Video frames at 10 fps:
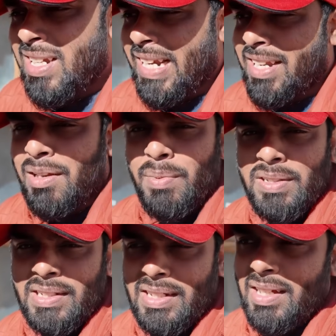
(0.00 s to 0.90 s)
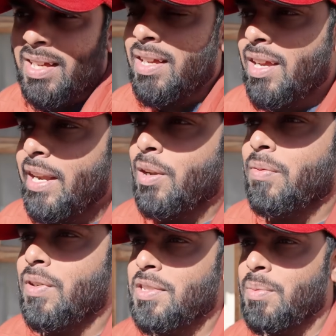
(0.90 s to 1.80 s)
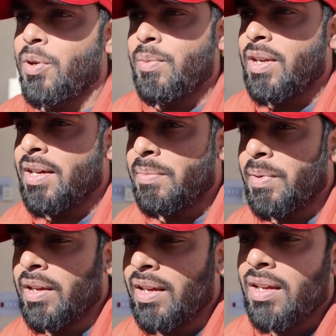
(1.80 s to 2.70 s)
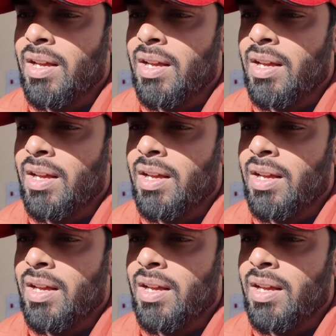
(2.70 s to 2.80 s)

டைட்டில் பார்த்து கைண்ட் ஆஃப் டிசப்பாயின்மெண்ட் ஆகிருப்பீங்க